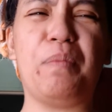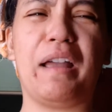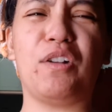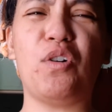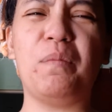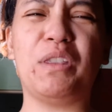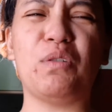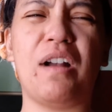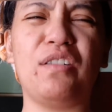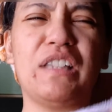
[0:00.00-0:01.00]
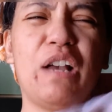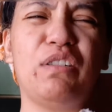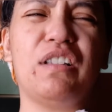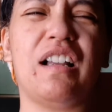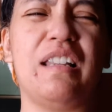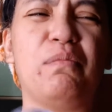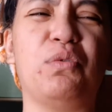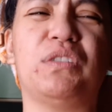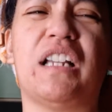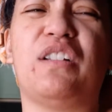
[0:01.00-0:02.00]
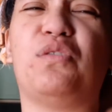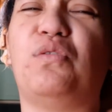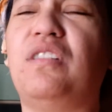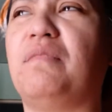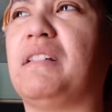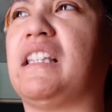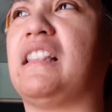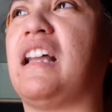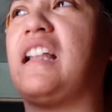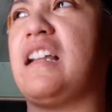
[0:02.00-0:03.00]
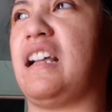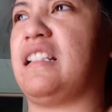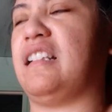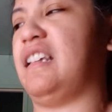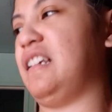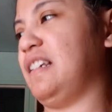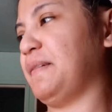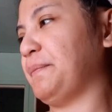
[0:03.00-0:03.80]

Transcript: po, pakicomment nyo nga. Natawag, nakalimutan ko. Lang matanda na kasi.